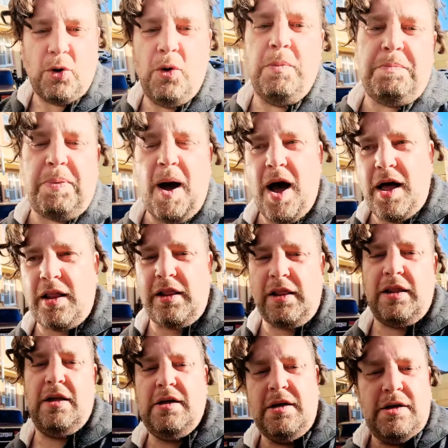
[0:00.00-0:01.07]
упал,
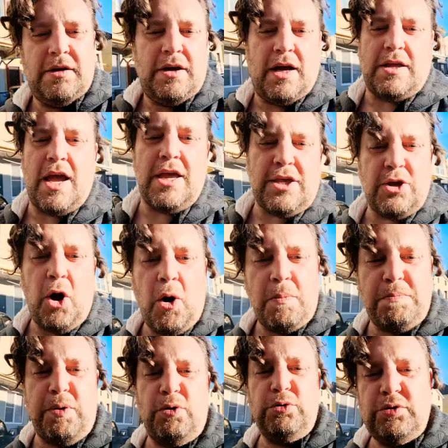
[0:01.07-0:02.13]
а я
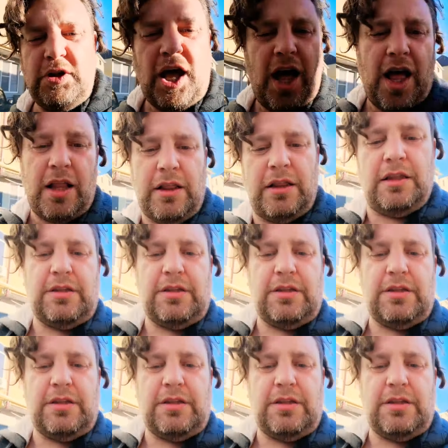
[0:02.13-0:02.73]
Йобудал.